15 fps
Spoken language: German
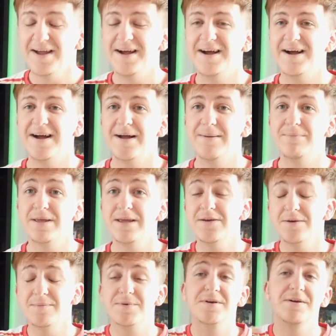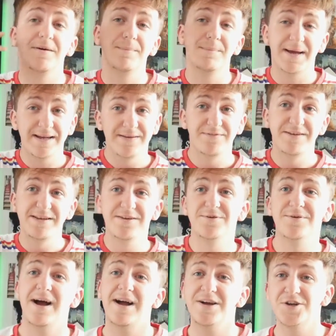Ähm, ich habe ja mein
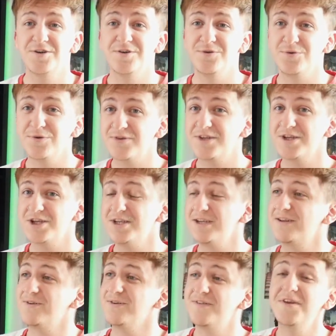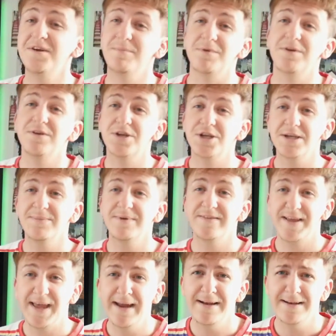Video auch schon losgeschickt und sie hat mir dann geschrieben, das
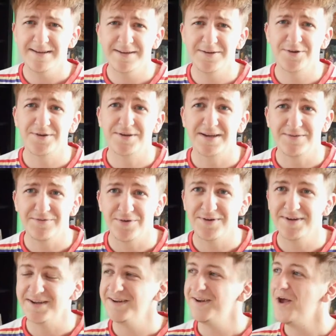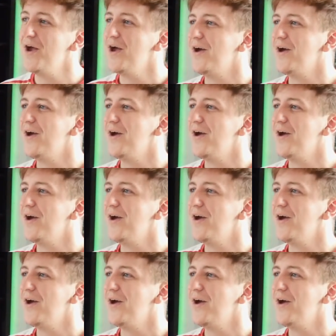Engelchen hat gewonnen.